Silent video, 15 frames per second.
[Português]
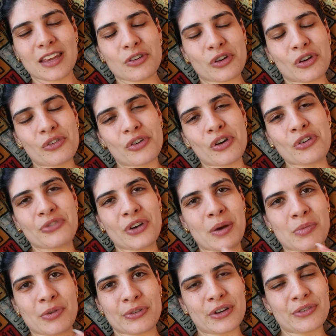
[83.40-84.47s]
e eu,
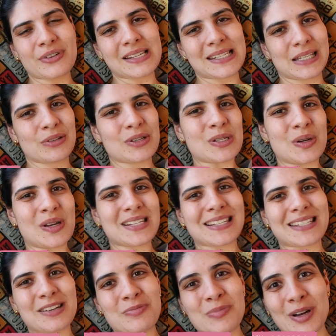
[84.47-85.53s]
conforme eu for fazendo as
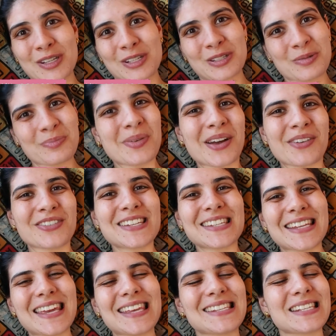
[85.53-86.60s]
coisas eu mostro pra
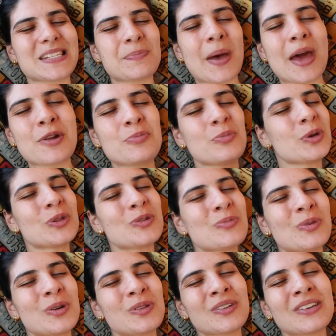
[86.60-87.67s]
vocês. Espero muito,
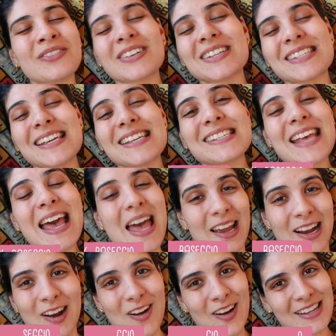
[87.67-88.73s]
muito que vocês
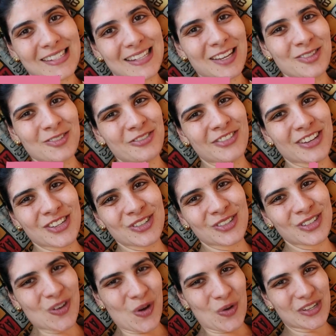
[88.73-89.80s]
gostem do vídeo
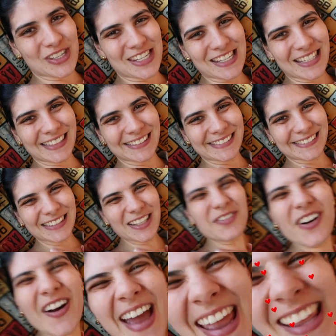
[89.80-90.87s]
de hoje. Tô
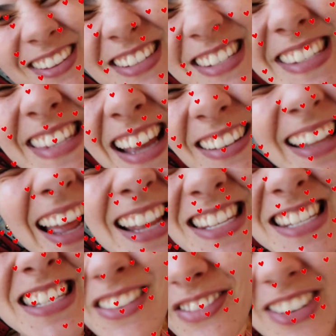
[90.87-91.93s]
morrendo de
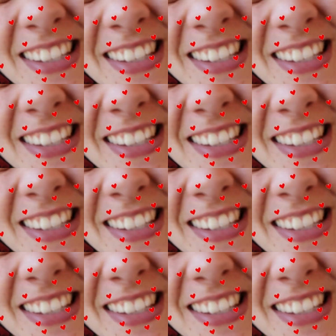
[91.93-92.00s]
saudade de